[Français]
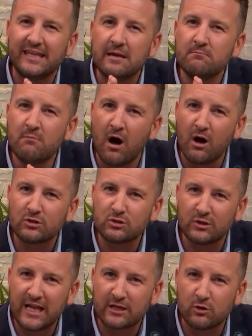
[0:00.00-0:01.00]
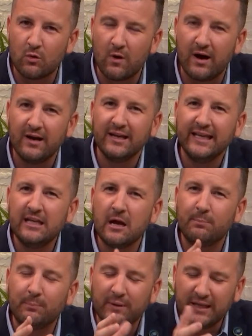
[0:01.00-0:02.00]
qui est mort sur la croix. Il
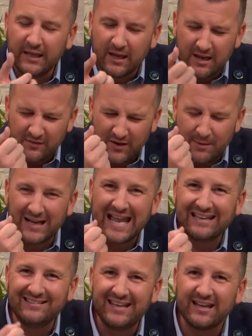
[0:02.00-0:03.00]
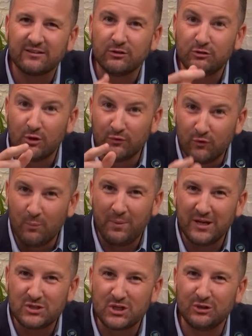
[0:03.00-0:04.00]
a pris vraiment la dette de vos
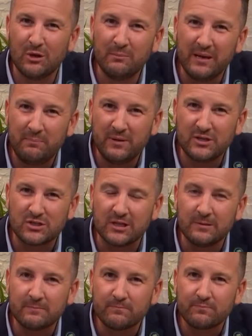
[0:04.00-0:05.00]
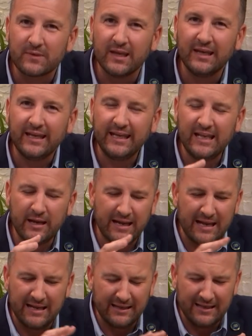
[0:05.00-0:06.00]
péchés, de mes péchés. Il,
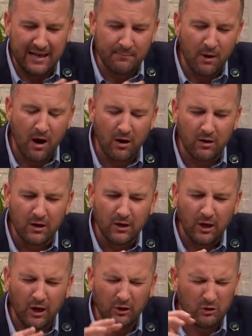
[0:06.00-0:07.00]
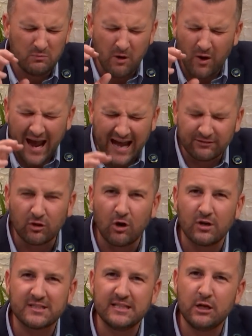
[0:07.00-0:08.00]
est, mort euh, une mort
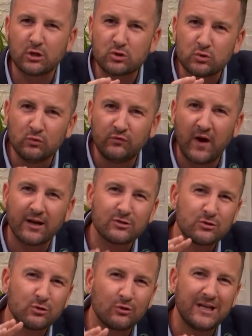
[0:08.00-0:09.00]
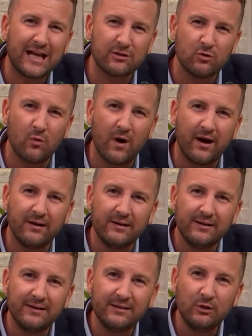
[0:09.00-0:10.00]
atroce. Il a souffert sur la croix.
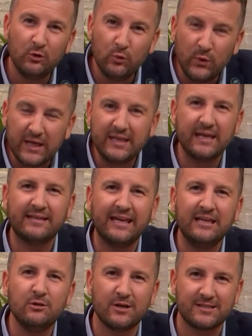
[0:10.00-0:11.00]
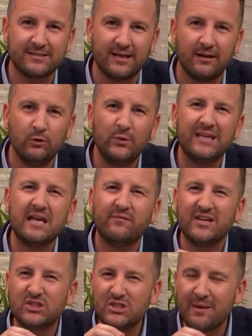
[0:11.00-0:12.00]
Lui qui était innocent, lui qui
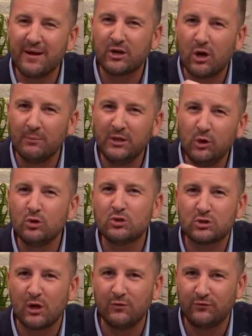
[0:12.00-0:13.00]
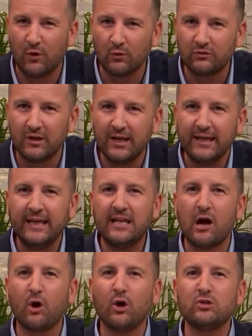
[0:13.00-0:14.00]
n'avait jamais commis une seule faute, il
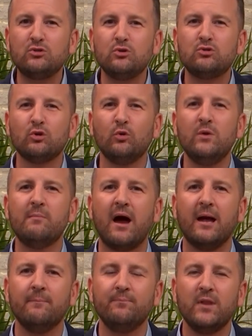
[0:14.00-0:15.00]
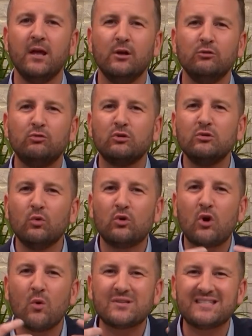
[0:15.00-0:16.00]
a reçu sur lui-même toutes nos
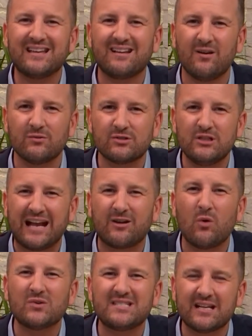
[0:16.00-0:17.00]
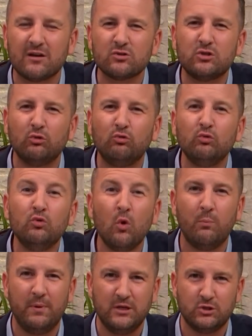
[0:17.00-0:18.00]
conséquences, la conséquence de tous
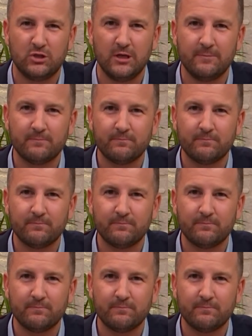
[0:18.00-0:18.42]
nos péchés.